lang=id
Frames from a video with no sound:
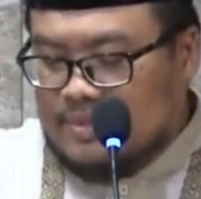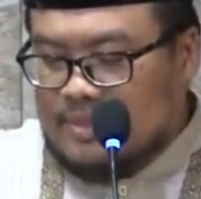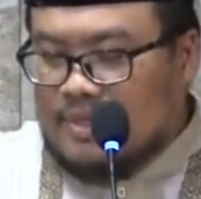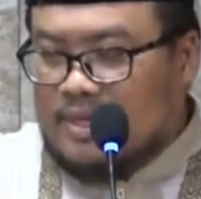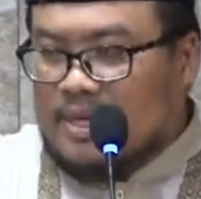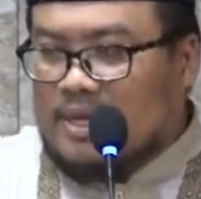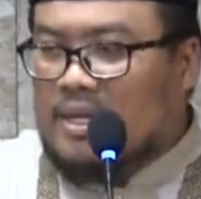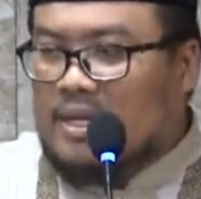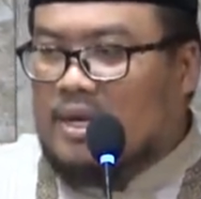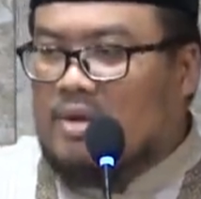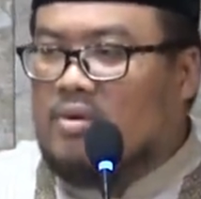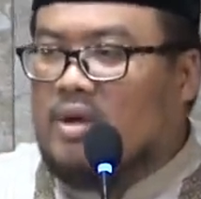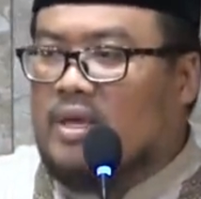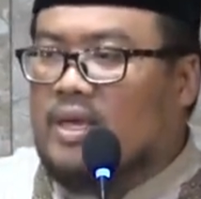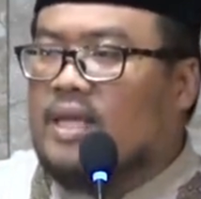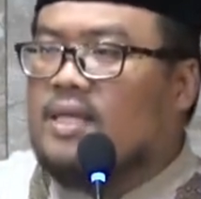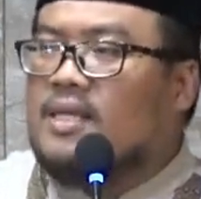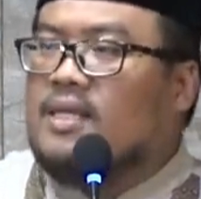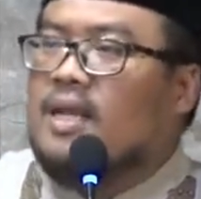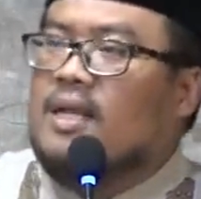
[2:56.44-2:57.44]
yang
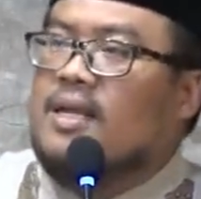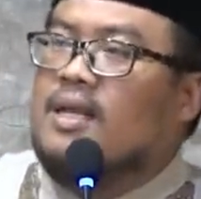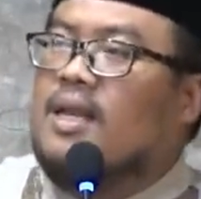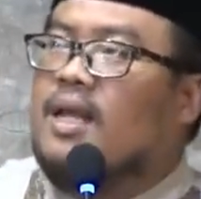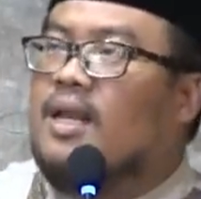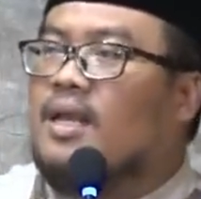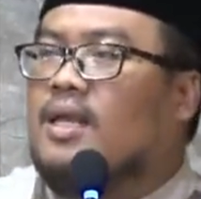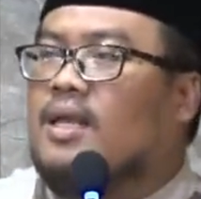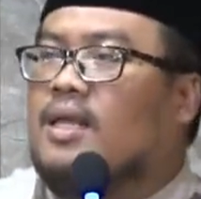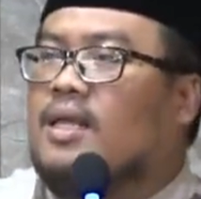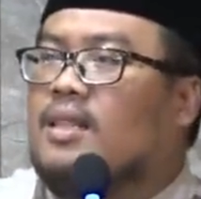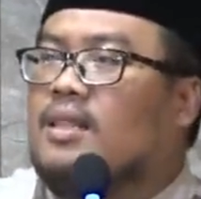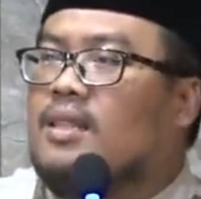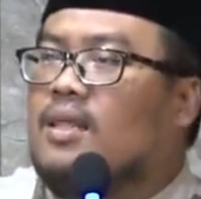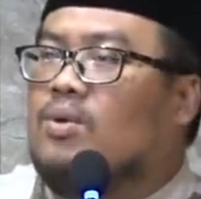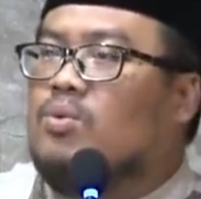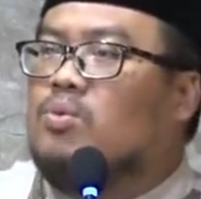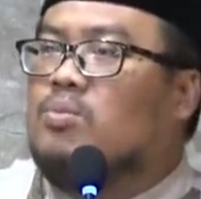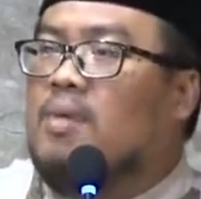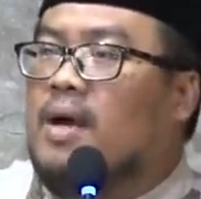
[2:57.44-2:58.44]
diriwayatkan dari
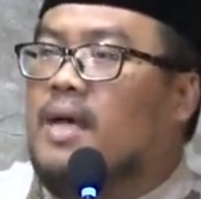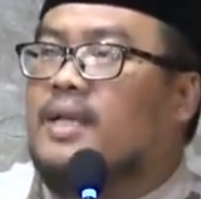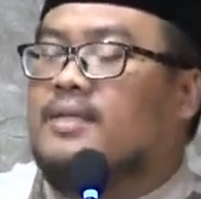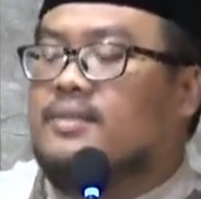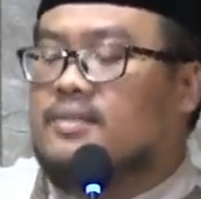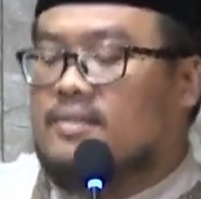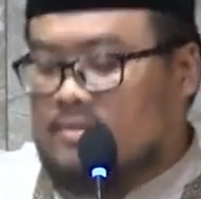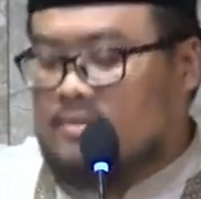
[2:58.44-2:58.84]
Thauban